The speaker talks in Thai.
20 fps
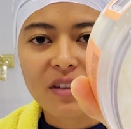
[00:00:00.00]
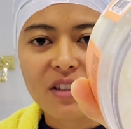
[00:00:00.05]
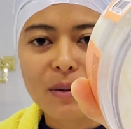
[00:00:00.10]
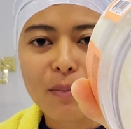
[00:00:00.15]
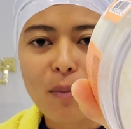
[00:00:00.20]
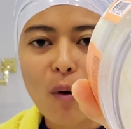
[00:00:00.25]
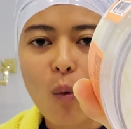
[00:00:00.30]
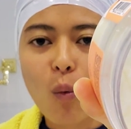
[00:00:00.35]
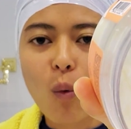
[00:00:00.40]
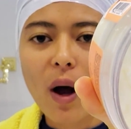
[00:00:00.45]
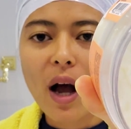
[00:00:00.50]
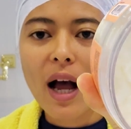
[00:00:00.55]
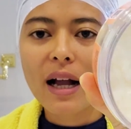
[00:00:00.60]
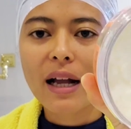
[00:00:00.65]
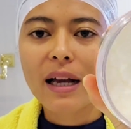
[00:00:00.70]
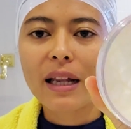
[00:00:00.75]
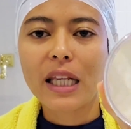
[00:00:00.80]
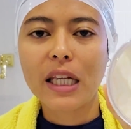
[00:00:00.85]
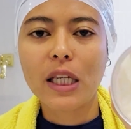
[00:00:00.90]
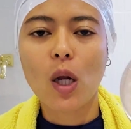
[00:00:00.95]
จะบอกว่า
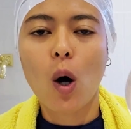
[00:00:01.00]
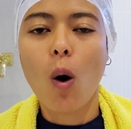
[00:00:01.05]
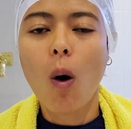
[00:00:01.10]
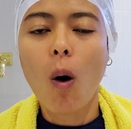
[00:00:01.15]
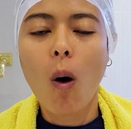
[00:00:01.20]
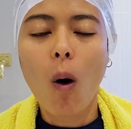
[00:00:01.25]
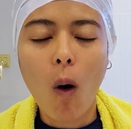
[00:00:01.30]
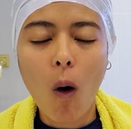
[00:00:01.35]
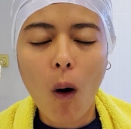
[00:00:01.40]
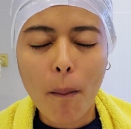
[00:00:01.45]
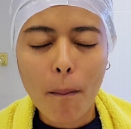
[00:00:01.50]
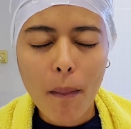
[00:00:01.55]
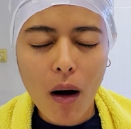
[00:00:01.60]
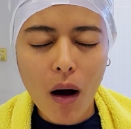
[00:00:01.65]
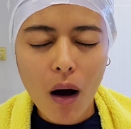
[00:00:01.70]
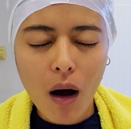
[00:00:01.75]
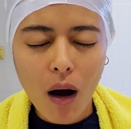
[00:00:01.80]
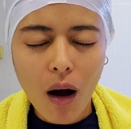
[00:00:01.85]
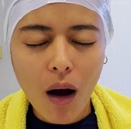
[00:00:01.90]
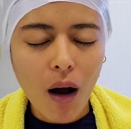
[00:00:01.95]
กลิ่นหอม
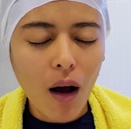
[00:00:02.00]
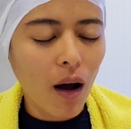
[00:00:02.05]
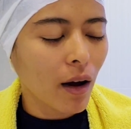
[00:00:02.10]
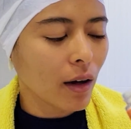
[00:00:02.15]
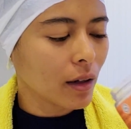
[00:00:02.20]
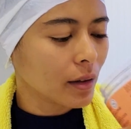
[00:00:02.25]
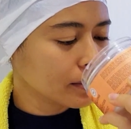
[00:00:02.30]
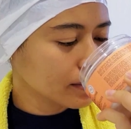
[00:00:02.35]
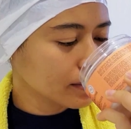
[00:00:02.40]
มาก